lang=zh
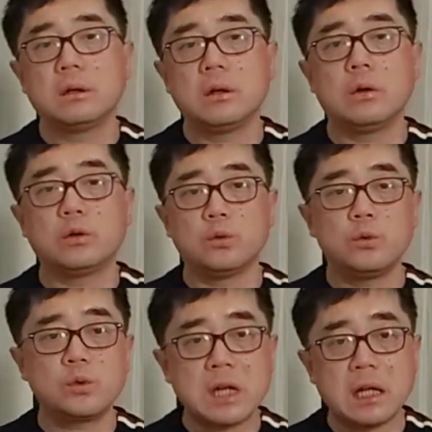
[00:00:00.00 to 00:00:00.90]
啊，
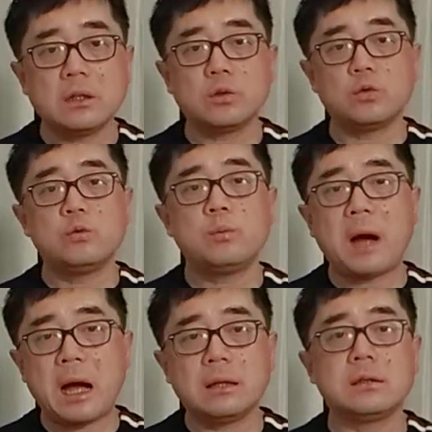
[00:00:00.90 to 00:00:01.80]
独占的、独
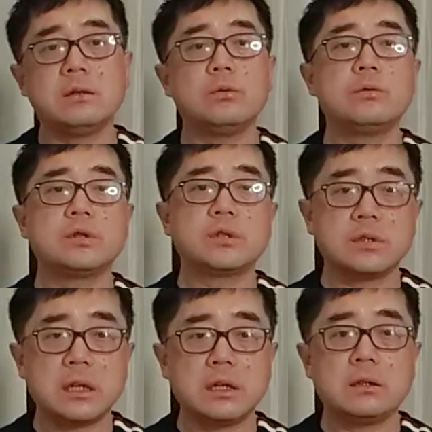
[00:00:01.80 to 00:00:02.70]
霸的优
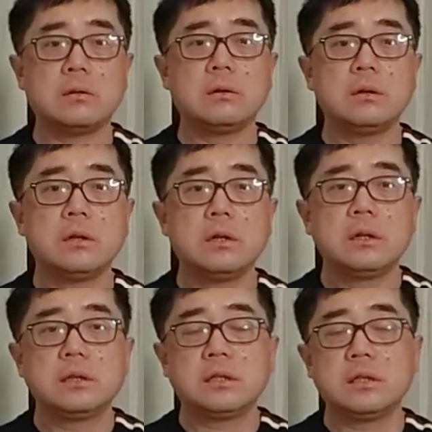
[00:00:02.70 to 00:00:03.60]
势在里头，
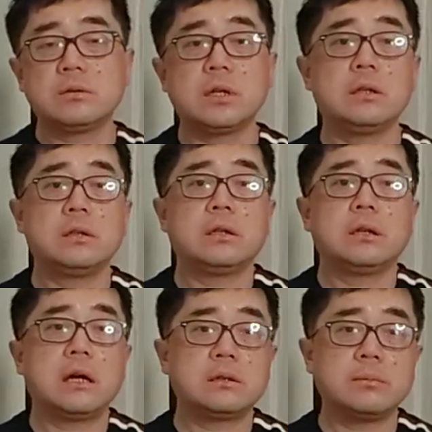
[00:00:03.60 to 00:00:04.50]
在这种前提下，
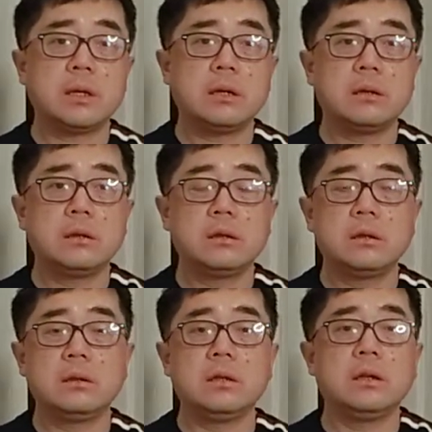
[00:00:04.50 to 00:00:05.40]
你干什么呢？
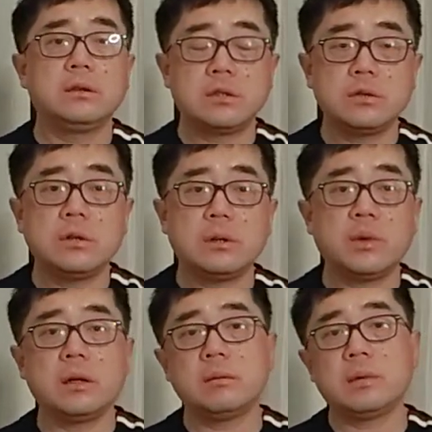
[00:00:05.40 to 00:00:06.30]
你能制约到
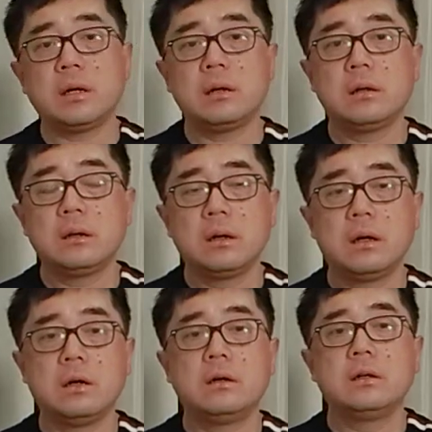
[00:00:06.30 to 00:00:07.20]
别人吗？
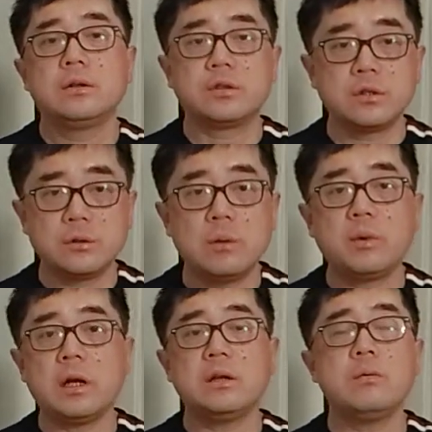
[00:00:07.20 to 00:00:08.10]
啊，就制约
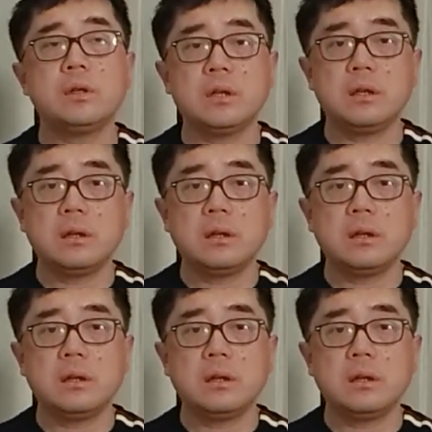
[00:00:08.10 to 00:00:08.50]
不了，因为